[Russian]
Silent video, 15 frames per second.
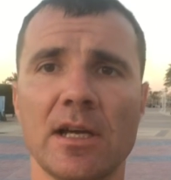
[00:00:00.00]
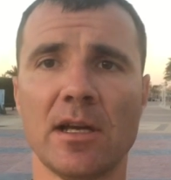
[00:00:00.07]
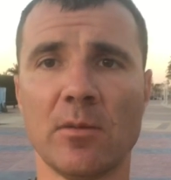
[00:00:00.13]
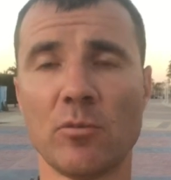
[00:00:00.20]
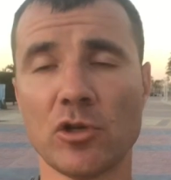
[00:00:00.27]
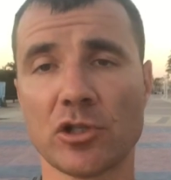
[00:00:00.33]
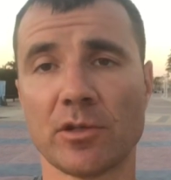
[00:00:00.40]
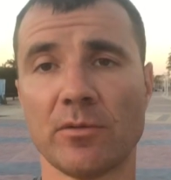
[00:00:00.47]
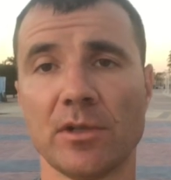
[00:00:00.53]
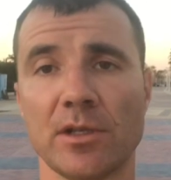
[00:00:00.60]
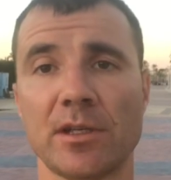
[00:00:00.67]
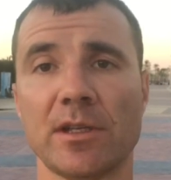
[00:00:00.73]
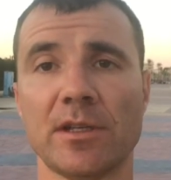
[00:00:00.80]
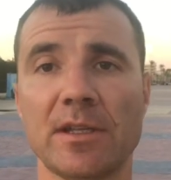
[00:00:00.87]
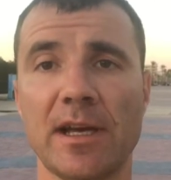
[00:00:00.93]
Можно
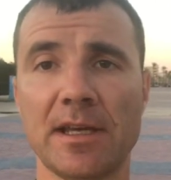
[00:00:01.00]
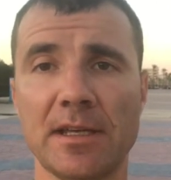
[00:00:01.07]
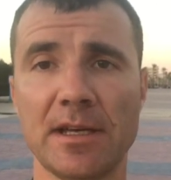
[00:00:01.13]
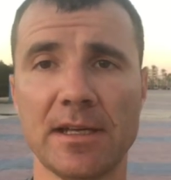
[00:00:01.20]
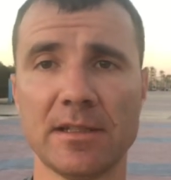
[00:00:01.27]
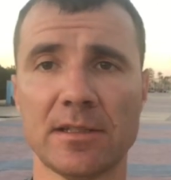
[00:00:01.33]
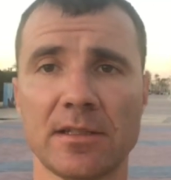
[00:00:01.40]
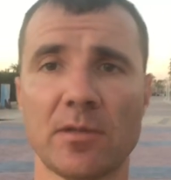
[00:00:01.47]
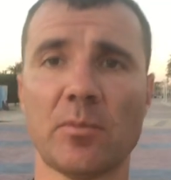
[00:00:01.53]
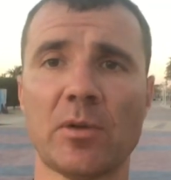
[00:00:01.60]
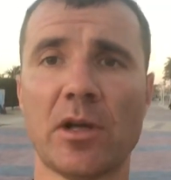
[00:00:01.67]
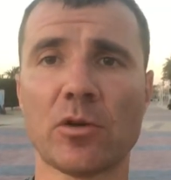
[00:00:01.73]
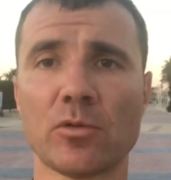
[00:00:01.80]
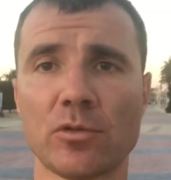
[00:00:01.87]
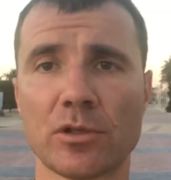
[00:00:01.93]
выехать на яхтах,
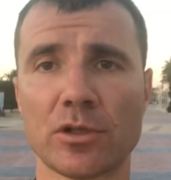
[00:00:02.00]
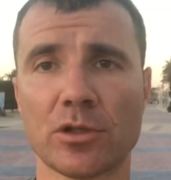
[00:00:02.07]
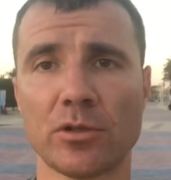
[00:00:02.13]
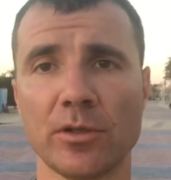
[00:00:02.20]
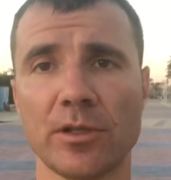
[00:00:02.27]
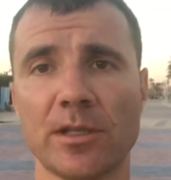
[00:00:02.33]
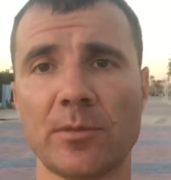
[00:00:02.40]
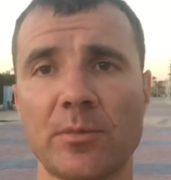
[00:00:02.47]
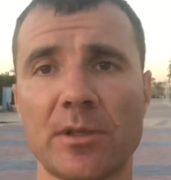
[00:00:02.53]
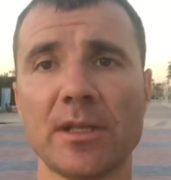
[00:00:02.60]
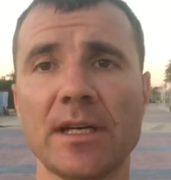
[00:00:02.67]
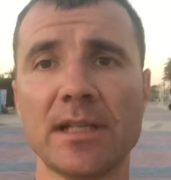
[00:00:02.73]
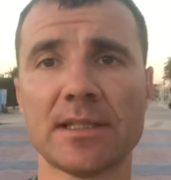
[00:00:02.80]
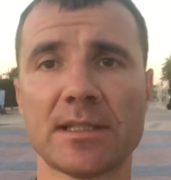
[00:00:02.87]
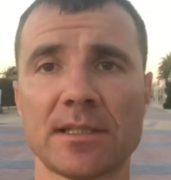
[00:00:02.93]
прогулки стоят от
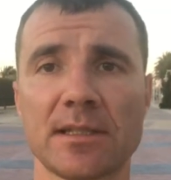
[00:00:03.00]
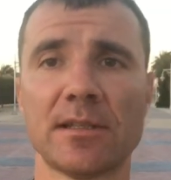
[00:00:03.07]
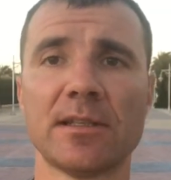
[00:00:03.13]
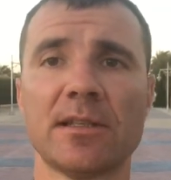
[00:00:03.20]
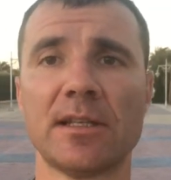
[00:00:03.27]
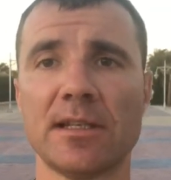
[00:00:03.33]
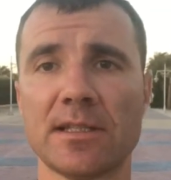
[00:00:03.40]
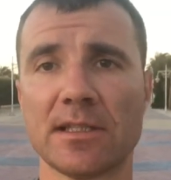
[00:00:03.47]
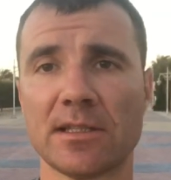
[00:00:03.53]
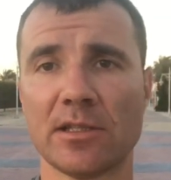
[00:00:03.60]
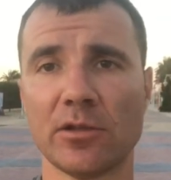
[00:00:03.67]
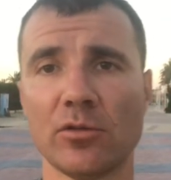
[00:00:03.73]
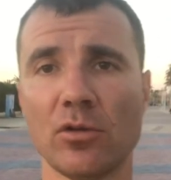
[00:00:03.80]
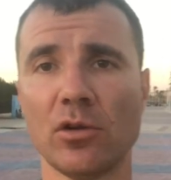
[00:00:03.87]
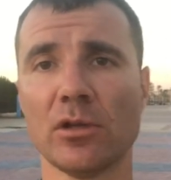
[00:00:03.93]
15 до
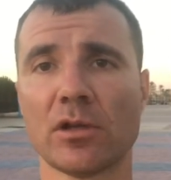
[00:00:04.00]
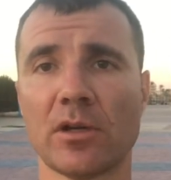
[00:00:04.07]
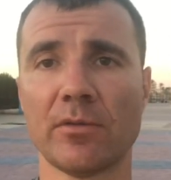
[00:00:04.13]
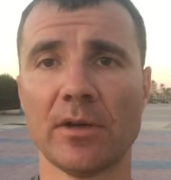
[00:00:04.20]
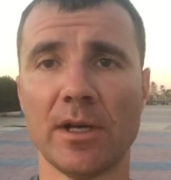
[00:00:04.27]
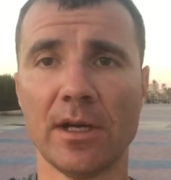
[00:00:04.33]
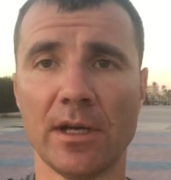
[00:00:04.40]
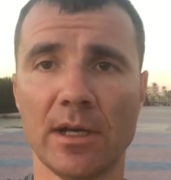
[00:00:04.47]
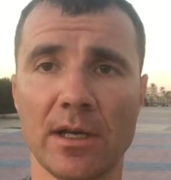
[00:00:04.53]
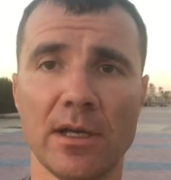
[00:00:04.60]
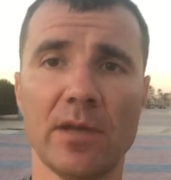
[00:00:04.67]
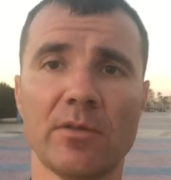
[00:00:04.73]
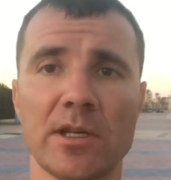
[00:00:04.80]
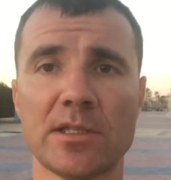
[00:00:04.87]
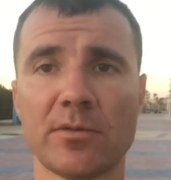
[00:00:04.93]
30 долларов,
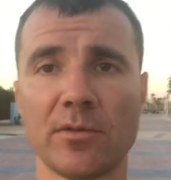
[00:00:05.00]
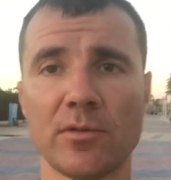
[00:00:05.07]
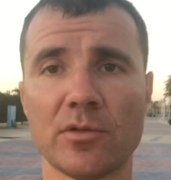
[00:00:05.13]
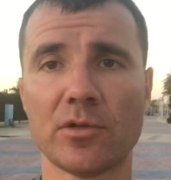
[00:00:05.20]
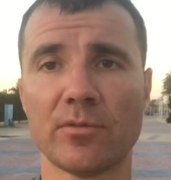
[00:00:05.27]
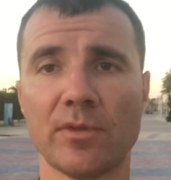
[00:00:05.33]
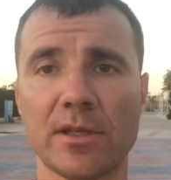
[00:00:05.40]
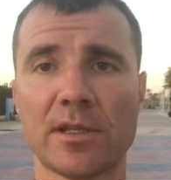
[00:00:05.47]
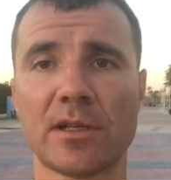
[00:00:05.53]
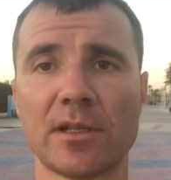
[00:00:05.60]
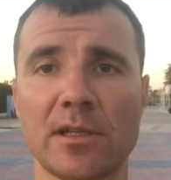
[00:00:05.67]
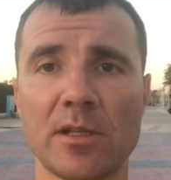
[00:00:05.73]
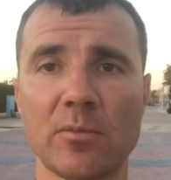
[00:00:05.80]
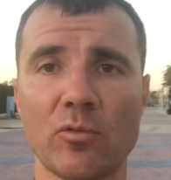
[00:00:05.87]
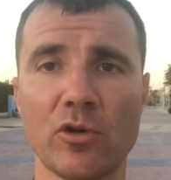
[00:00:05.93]
и вас вывезут в
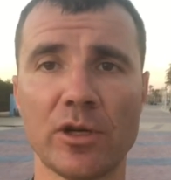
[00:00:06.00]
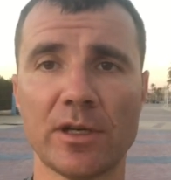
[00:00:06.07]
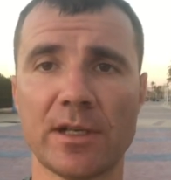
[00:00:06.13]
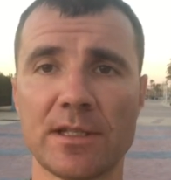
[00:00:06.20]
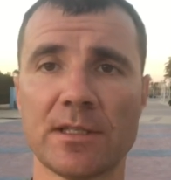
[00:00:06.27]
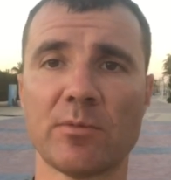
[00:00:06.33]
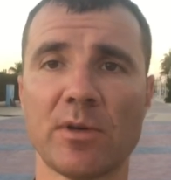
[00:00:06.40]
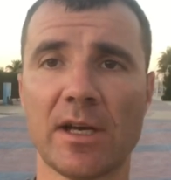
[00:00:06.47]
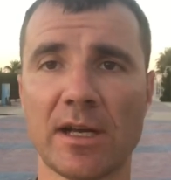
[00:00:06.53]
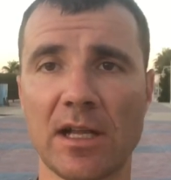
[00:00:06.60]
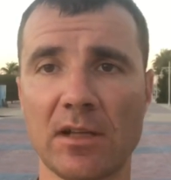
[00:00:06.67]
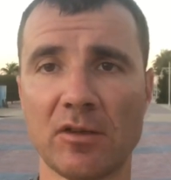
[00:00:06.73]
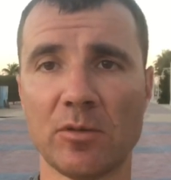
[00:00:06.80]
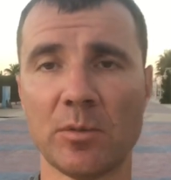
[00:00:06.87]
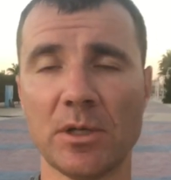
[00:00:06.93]
открытое море к этим
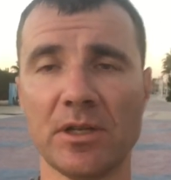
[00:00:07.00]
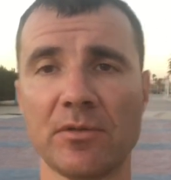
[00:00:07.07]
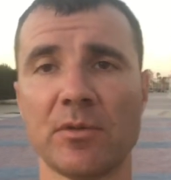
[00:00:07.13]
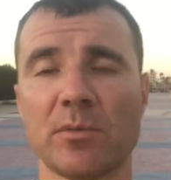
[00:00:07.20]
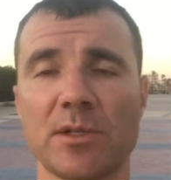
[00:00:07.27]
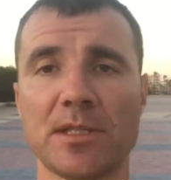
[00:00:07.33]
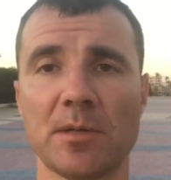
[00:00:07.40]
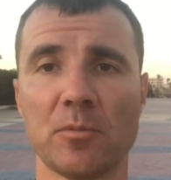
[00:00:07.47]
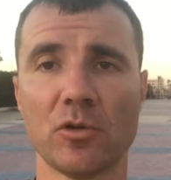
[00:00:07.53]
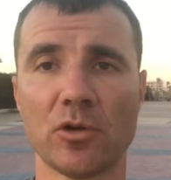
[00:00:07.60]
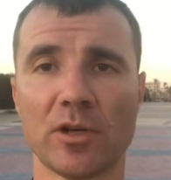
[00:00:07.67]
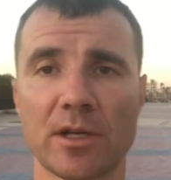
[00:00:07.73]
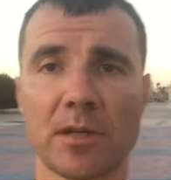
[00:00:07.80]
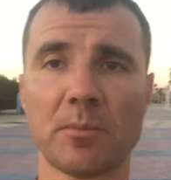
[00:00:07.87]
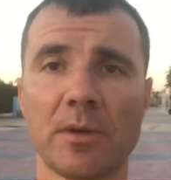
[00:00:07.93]
коралловым рифам, где
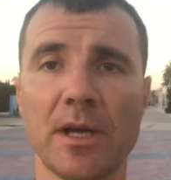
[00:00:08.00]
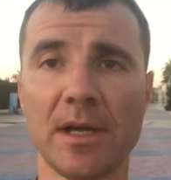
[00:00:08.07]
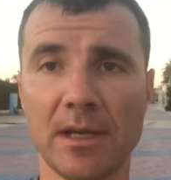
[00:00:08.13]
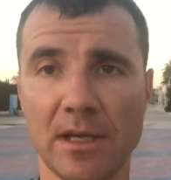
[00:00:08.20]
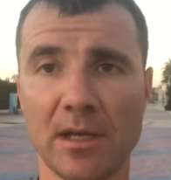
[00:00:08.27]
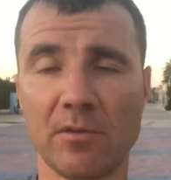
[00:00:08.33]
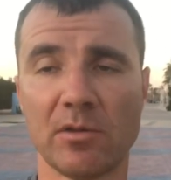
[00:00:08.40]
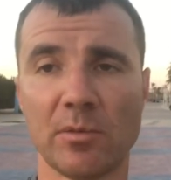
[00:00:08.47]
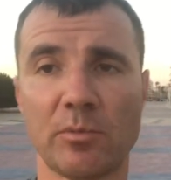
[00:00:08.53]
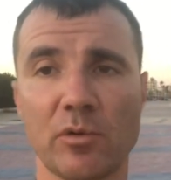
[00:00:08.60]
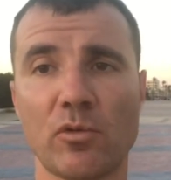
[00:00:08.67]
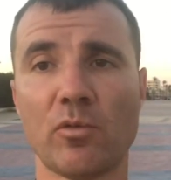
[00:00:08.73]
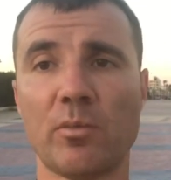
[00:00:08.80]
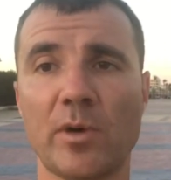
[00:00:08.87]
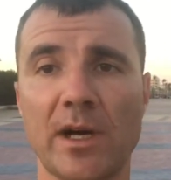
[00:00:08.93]
много рыб, и вы
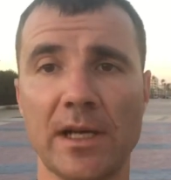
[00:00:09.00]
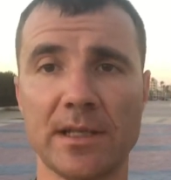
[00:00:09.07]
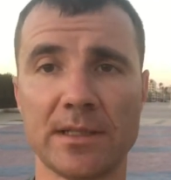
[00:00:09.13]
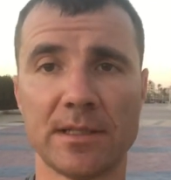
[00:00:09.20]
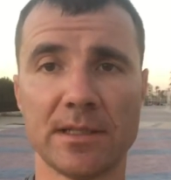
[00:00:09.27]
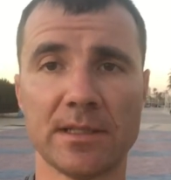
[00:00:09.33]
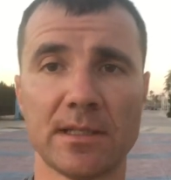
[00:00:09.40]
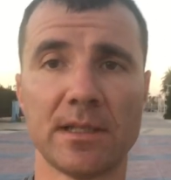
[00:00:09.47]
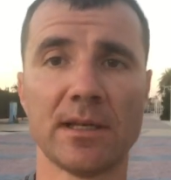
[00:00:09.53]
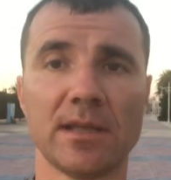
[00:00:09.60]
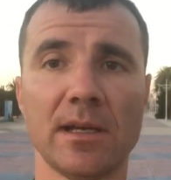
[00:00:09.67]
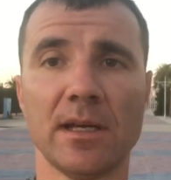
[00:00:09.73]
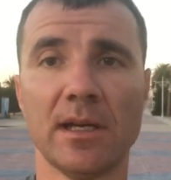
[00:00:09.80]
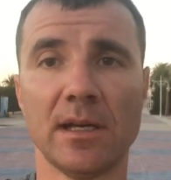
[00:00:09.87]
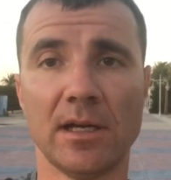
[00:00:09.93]
покупаетесь.
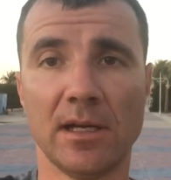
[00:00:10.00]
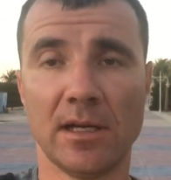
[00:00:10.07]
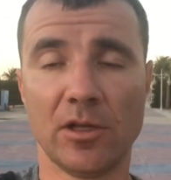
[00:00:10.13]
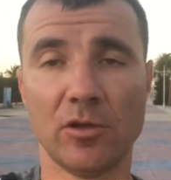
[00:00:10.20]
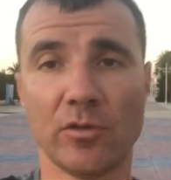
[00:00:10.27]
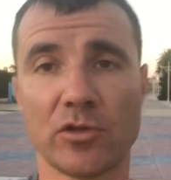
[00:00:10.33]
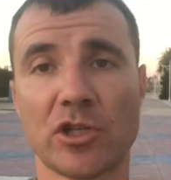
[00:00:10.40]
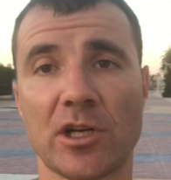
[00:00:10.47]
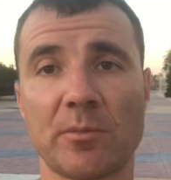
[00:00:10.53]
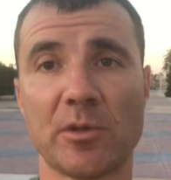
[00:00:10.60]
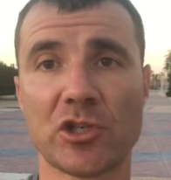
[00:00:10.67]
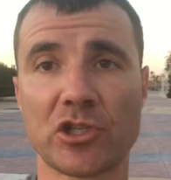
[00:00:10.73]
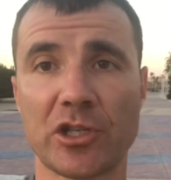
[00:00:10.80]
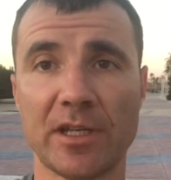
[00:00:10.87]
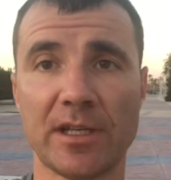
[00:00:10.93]
Но в
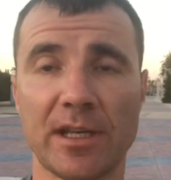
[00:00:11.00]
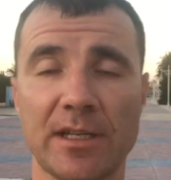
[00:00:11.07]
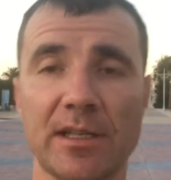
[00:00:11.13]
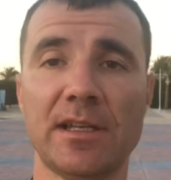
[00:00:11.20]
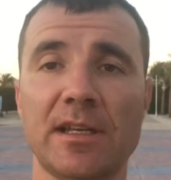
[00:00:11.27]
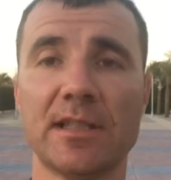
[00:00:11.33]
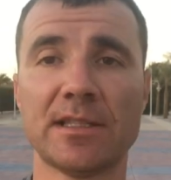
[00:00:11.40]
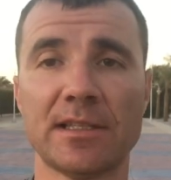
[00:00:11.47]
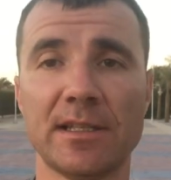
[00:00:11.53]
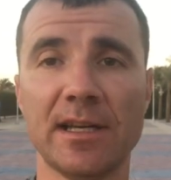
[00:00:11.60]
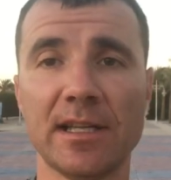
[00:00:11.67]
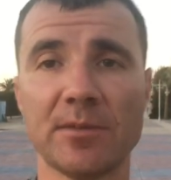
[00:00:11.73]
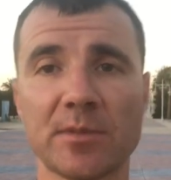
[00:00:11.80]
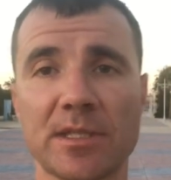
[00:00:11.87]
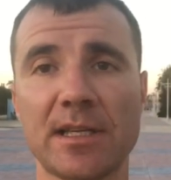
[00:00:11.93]
Шарм-эль-Шейхе они есть и
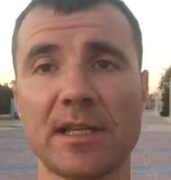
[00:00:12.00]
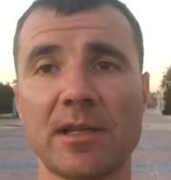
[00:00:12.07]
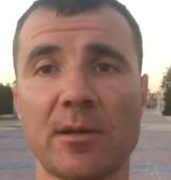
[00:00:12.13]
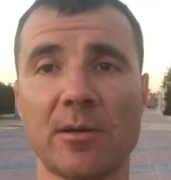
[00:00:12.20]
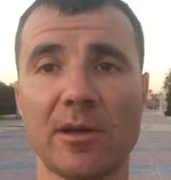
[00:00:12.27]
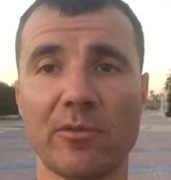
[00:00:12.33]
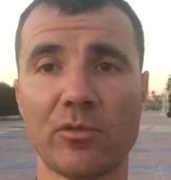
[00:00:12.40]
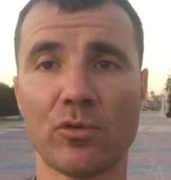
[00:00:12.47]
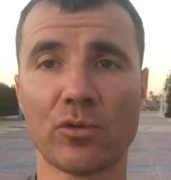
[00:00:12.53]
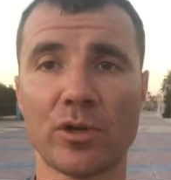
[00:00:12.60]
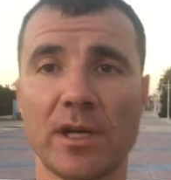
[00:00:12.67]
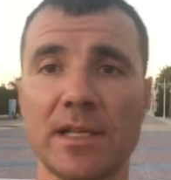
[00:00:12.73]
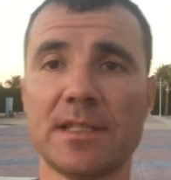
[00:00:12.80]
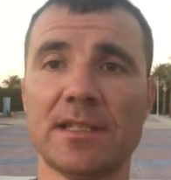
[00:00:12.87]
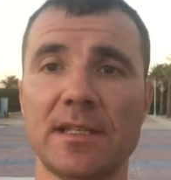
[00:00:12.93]
рядом с отелями, а в
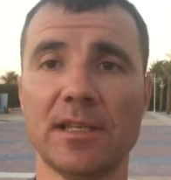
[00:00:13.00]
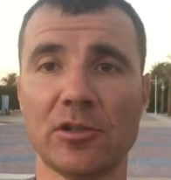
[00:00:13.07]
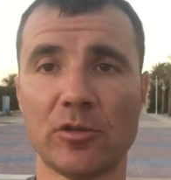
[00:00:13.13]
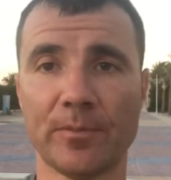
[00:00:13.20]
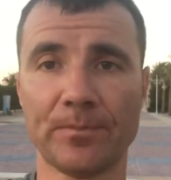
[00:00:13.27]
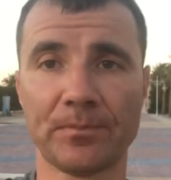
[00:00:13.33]
Хургаде нету.